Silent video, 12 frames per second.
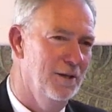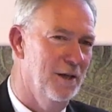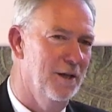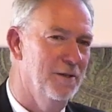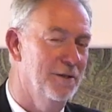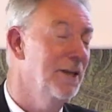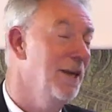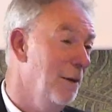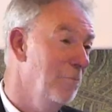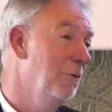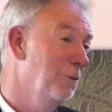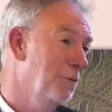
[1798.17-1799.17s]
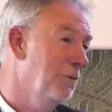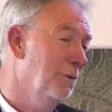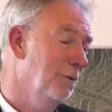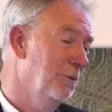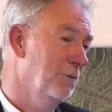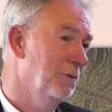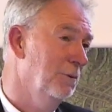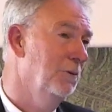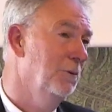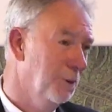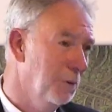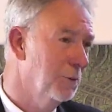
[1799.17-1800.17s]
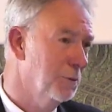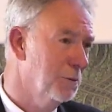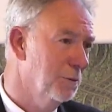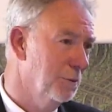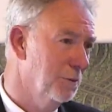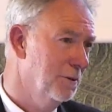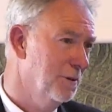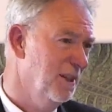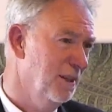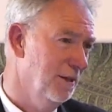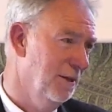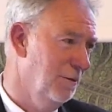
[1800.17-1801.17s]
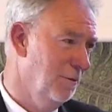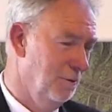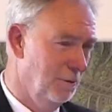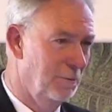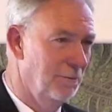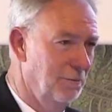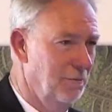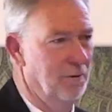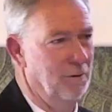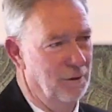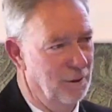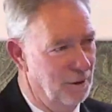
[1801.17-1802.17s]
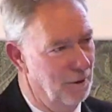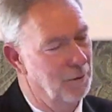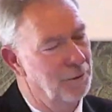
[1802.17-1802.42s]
Sì, è molto curioso se... Oh, ho